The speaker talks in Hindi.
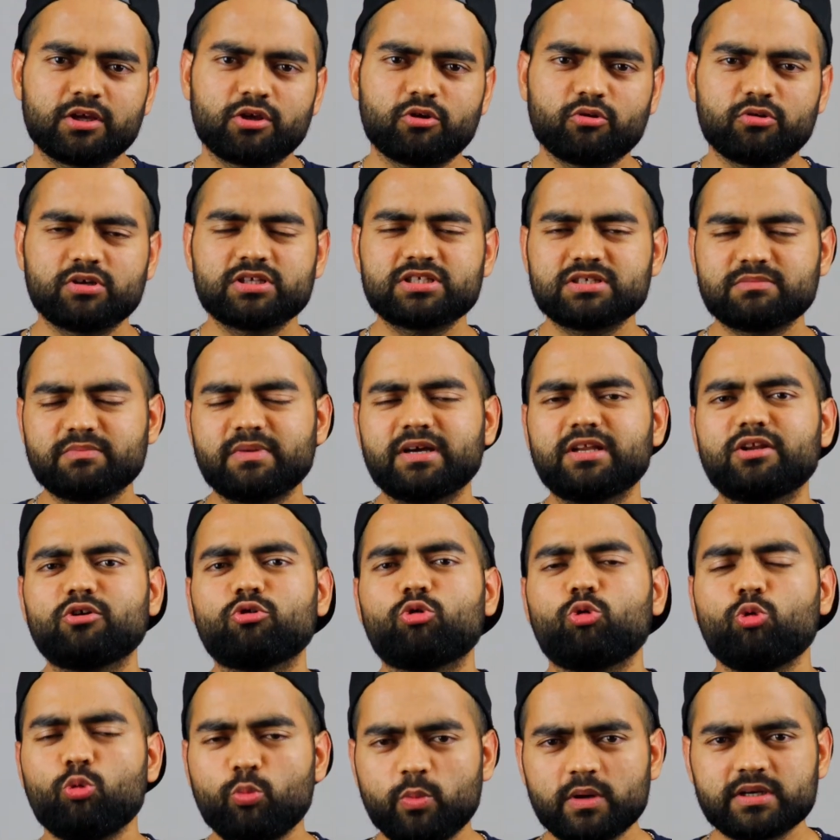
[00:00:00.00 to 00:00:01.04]
क्योंकि जब मैंने
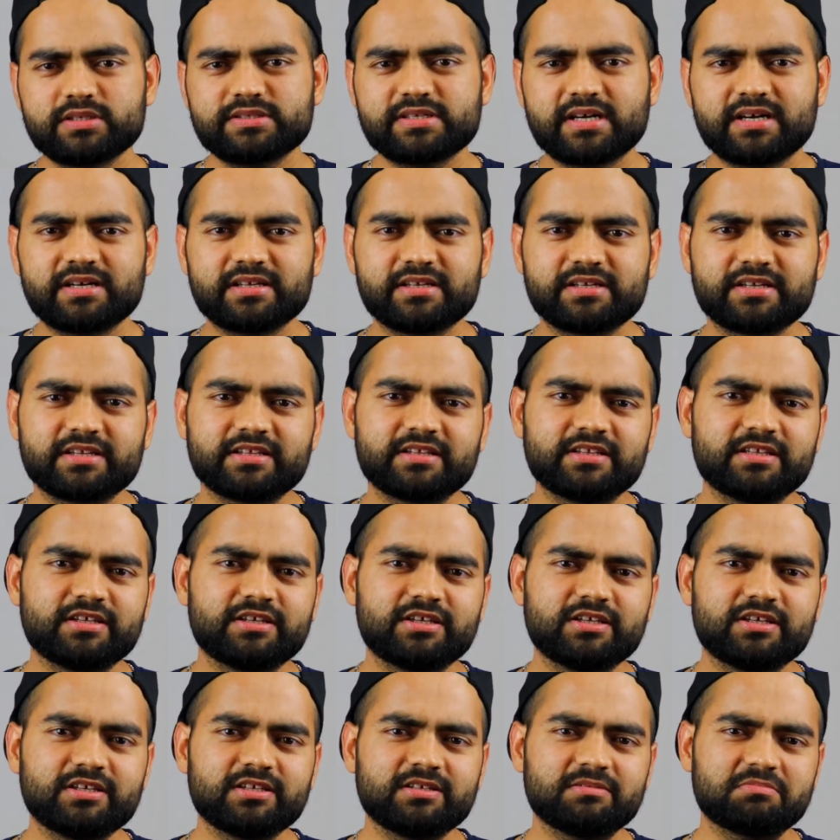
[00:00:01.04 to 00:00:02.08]
ऊबर स्टार्ट कर रही
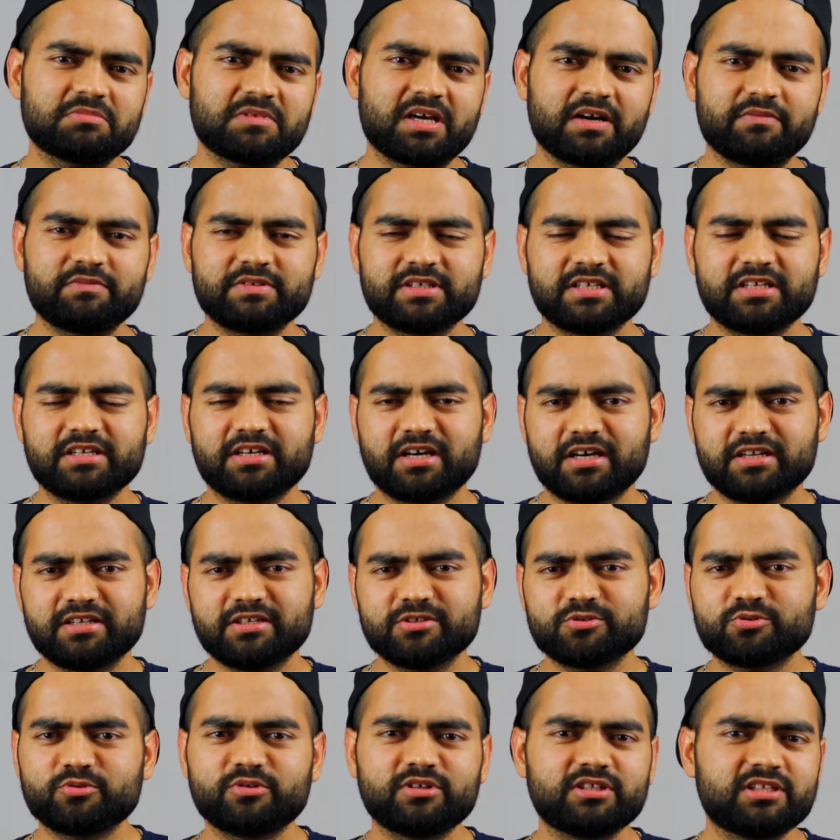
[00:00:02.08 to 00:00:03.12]
थी कि काफ़ी सारी
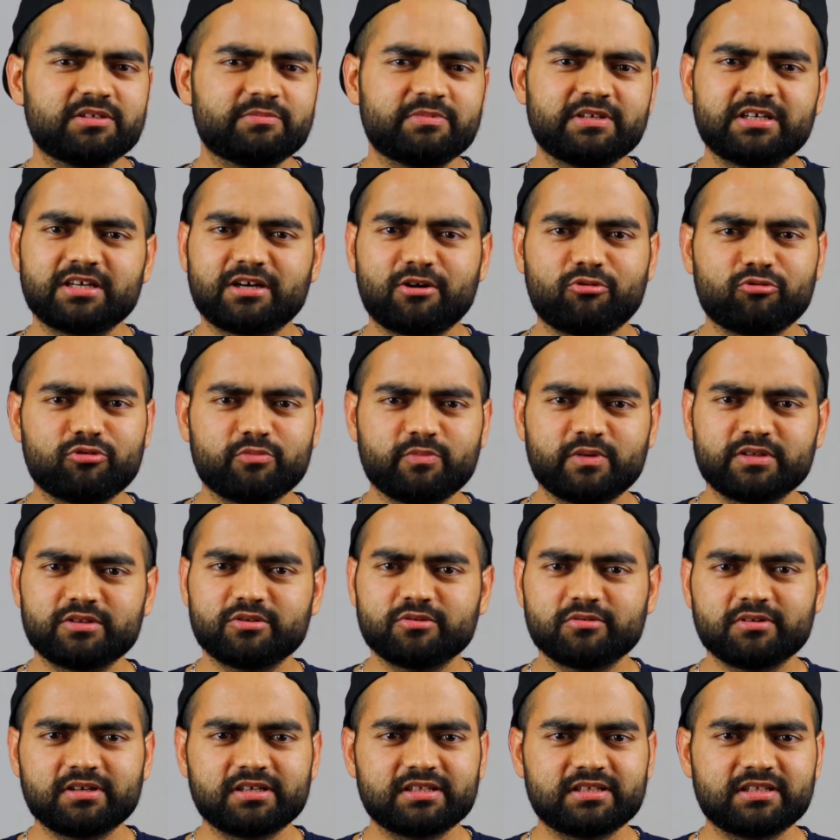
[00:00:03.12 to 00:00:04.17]
कहानियाँ सुनी थी भाई अकाउंट बंद
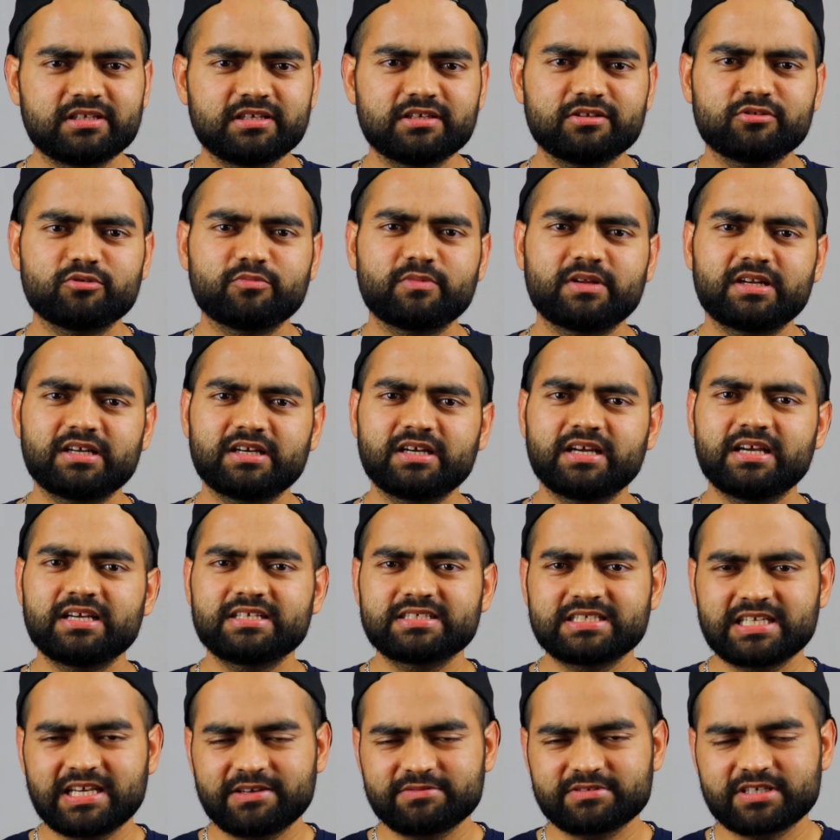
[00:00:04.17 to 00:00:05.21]
हो जाते हैं तो मैंने कहा एक
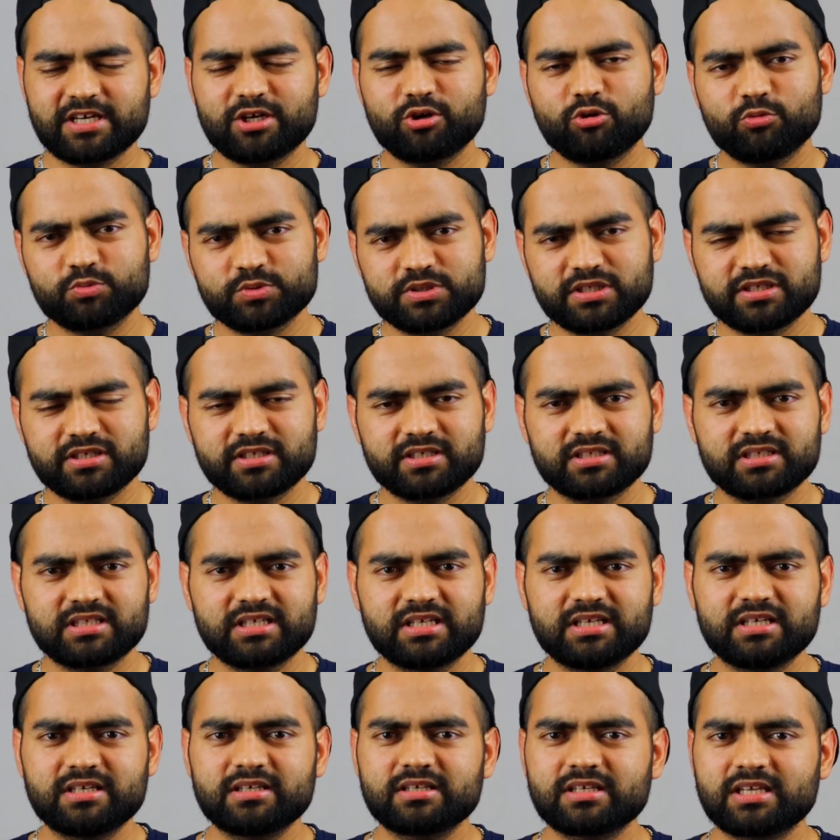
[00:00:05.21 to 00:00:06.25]
सेफ साइड ऑप्शन रखते
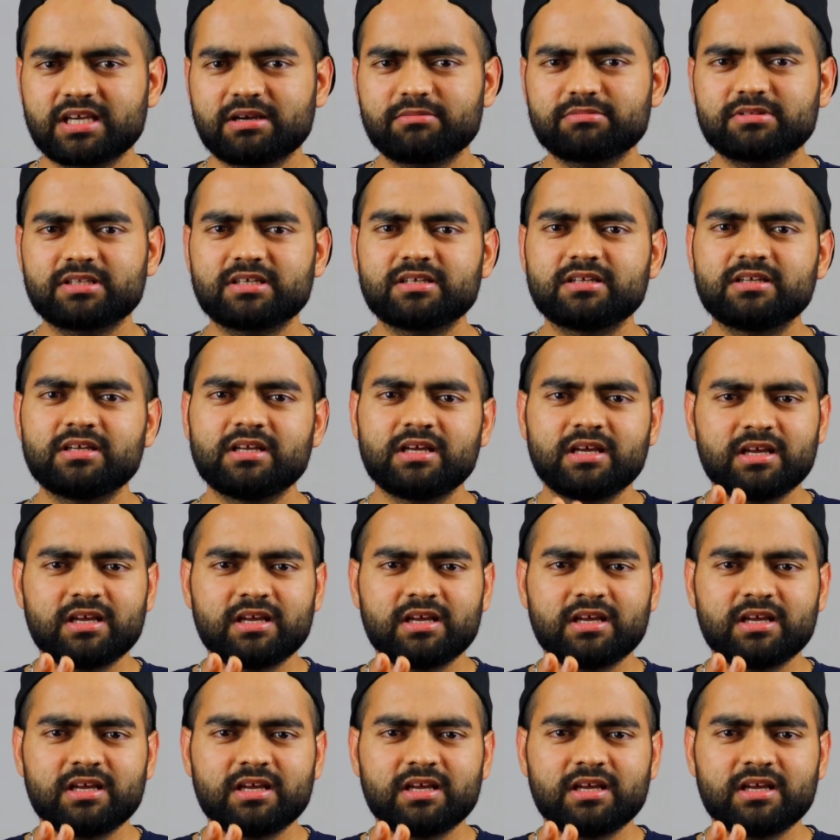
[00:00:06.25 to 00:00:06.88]
हैं क्या पता